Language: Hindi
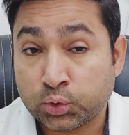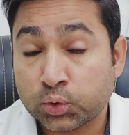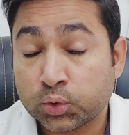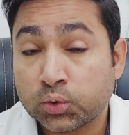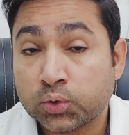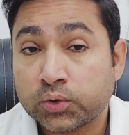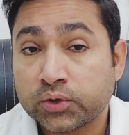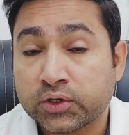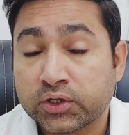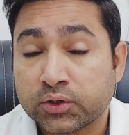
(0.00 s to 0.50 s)

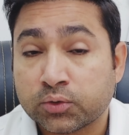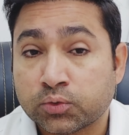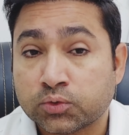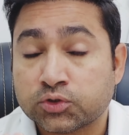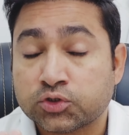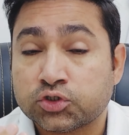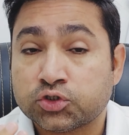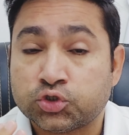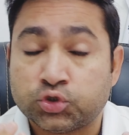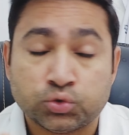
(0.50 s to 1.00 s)
लोगों ने
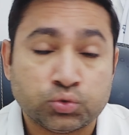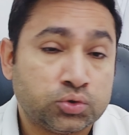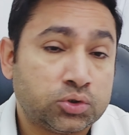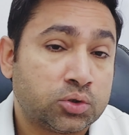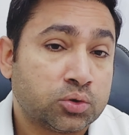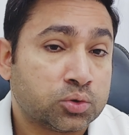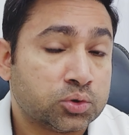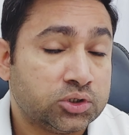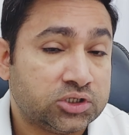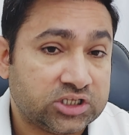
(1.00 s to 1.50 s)
उस
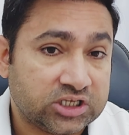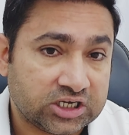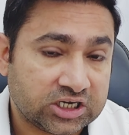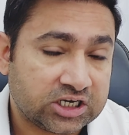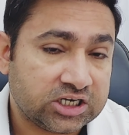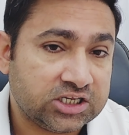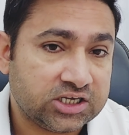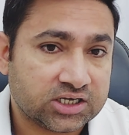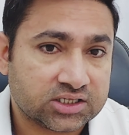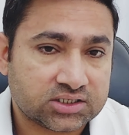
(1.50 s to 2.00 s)
शूटर को
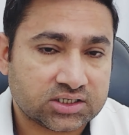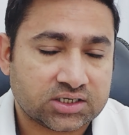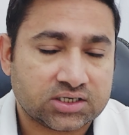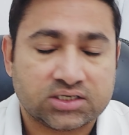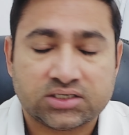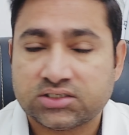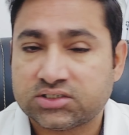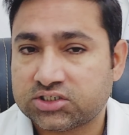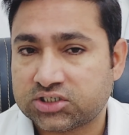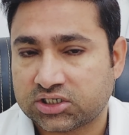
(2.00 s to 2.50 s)
देख लिया था
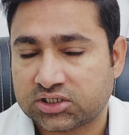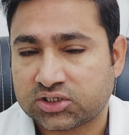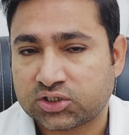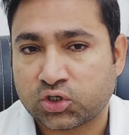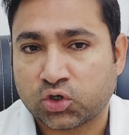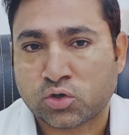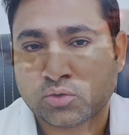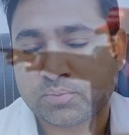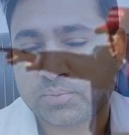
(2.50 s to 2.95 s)
छत के